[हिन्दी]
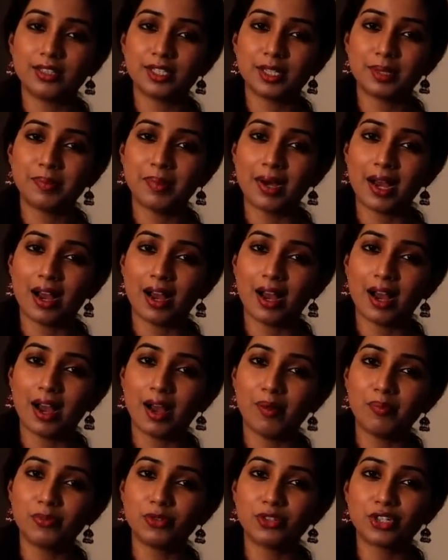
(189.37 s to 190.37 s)
जब
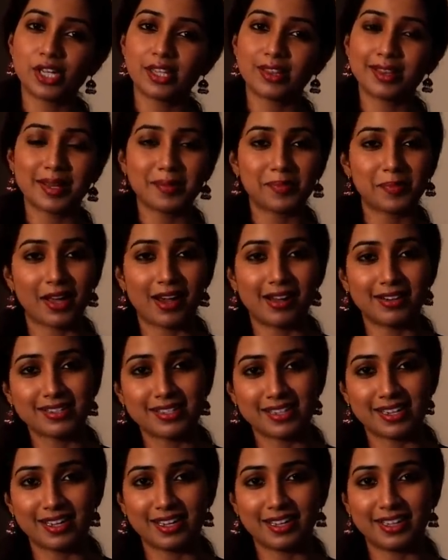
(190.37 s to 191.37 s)
आप मुझे इतना प्यार
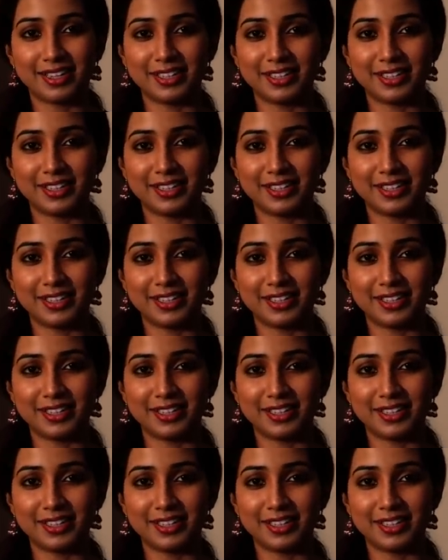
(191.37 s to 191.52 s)
से